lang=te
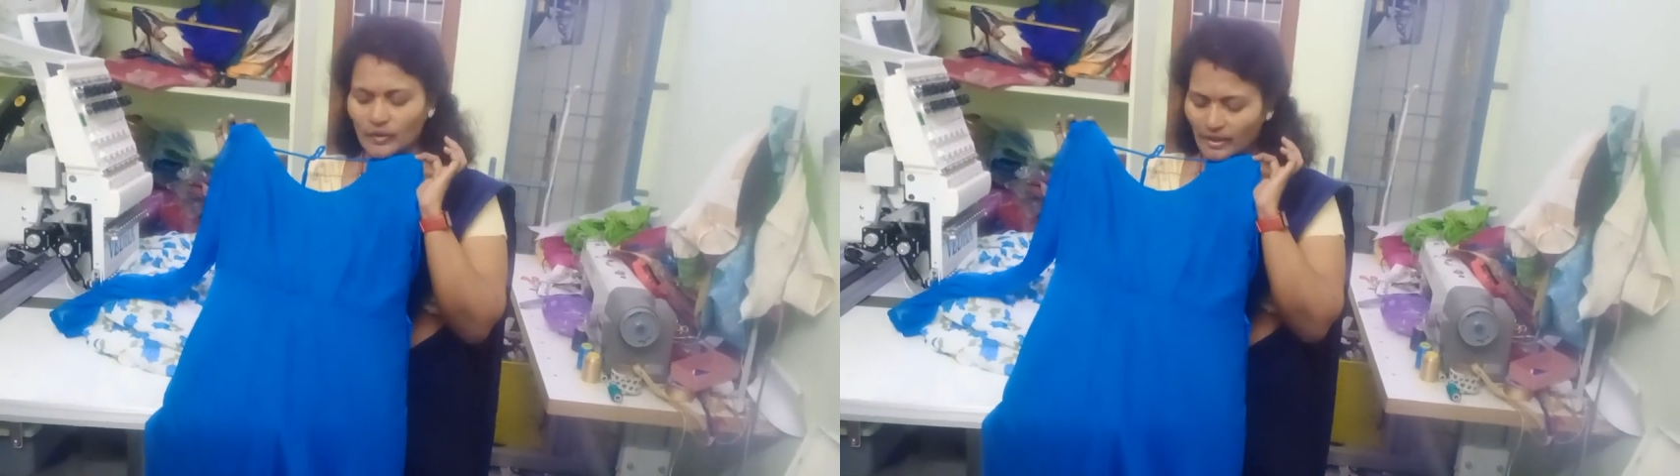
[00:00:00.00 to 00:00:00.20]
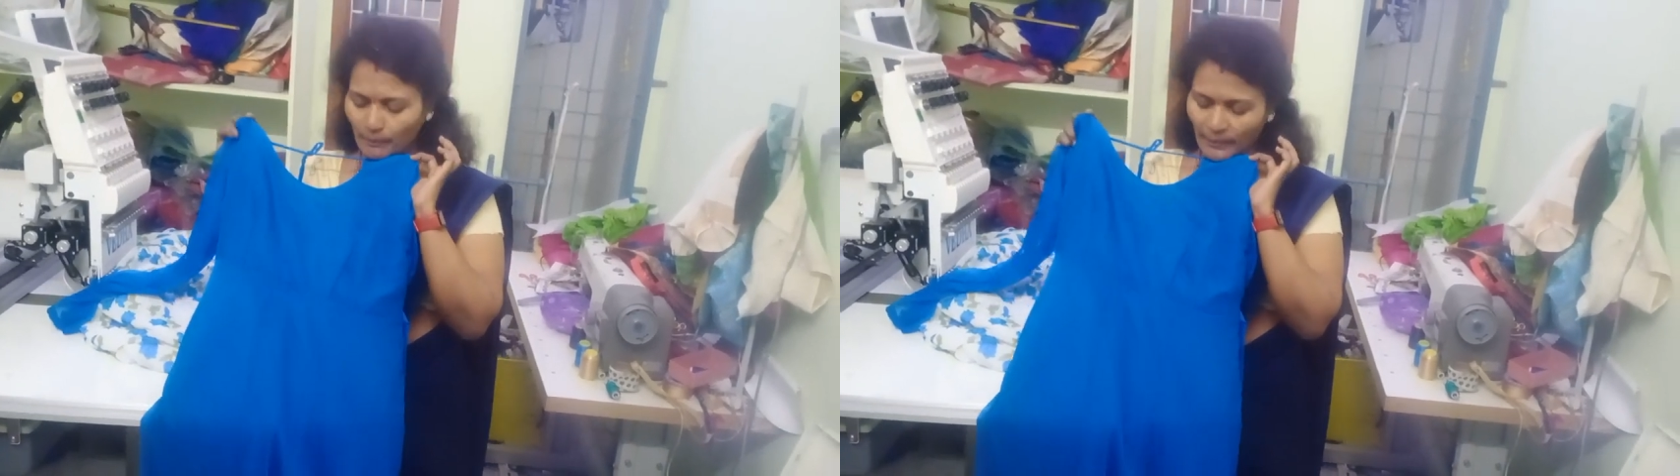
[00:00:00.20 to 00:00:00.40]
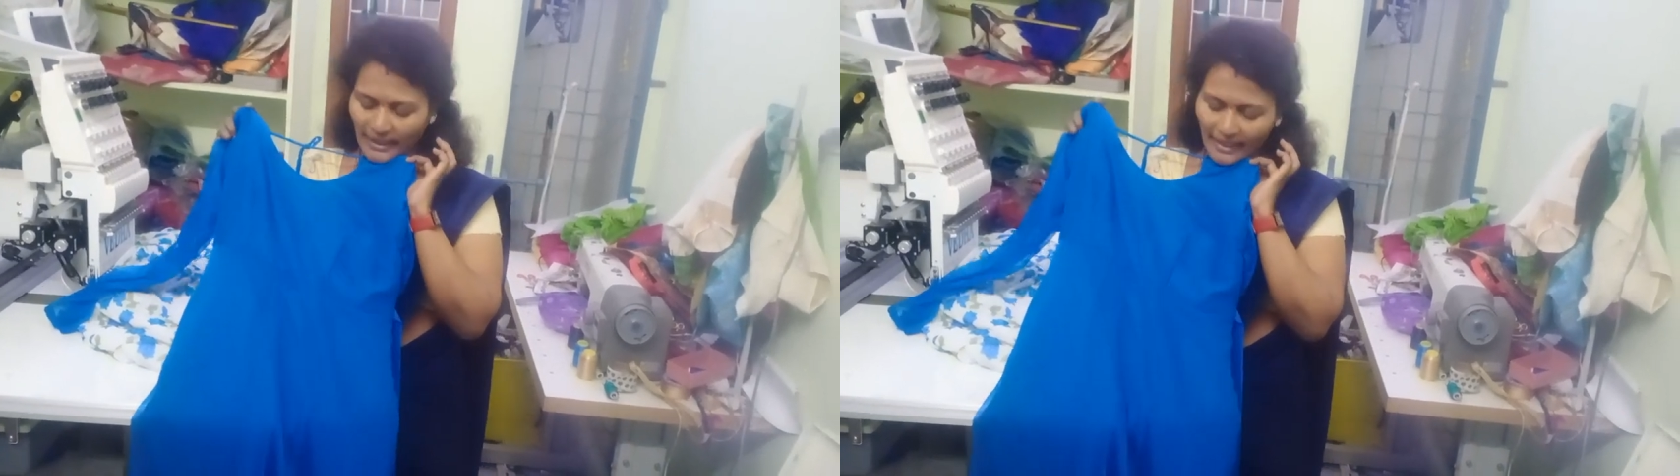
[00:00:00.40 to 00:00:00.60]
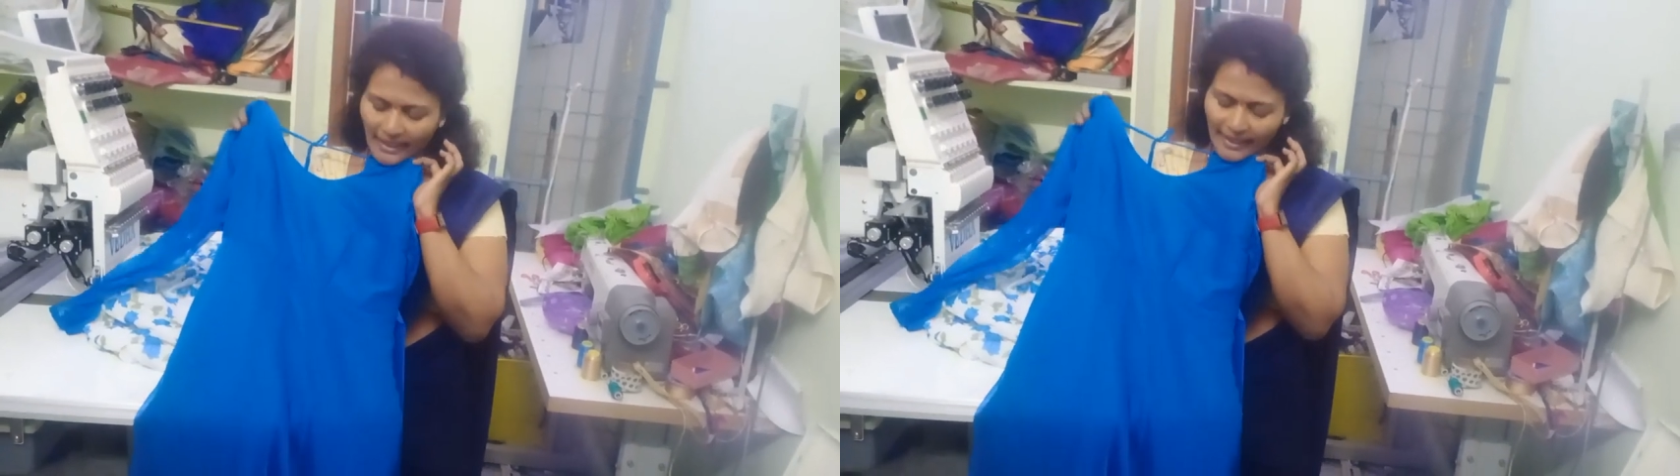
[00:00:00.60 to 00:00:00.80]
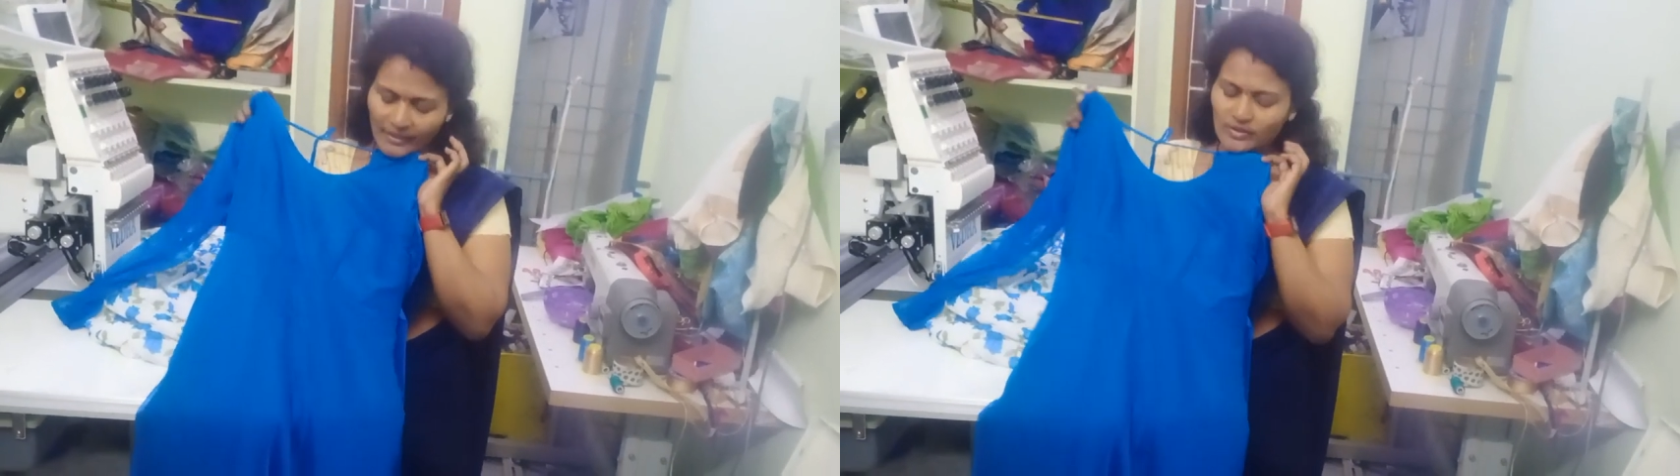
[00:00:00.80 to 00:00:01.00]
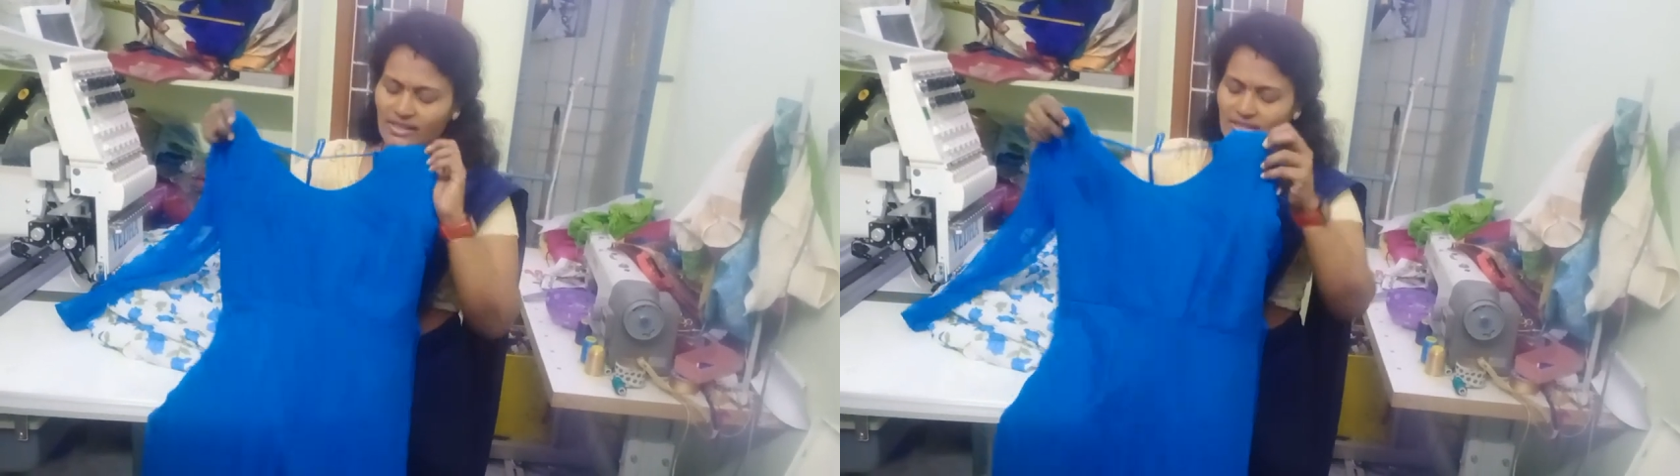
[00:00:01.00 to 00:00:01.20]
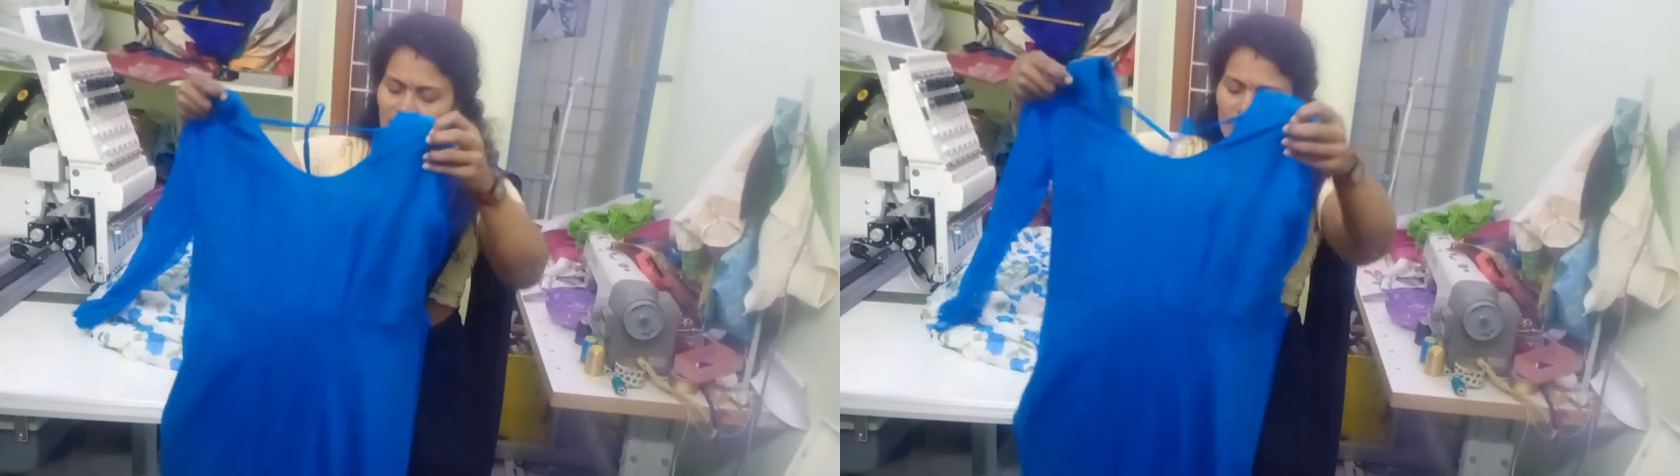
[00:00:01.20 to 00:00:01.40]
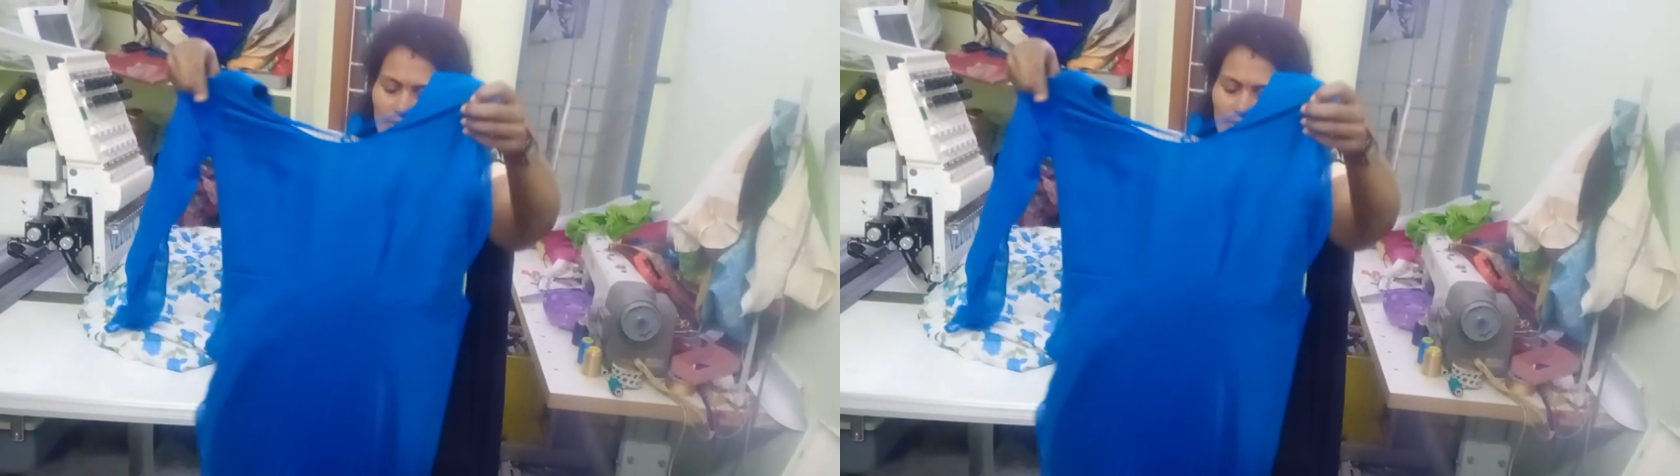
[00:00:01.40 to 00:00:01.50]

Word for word: బాగుంది ప్లెయిన్ వచ్చేసింది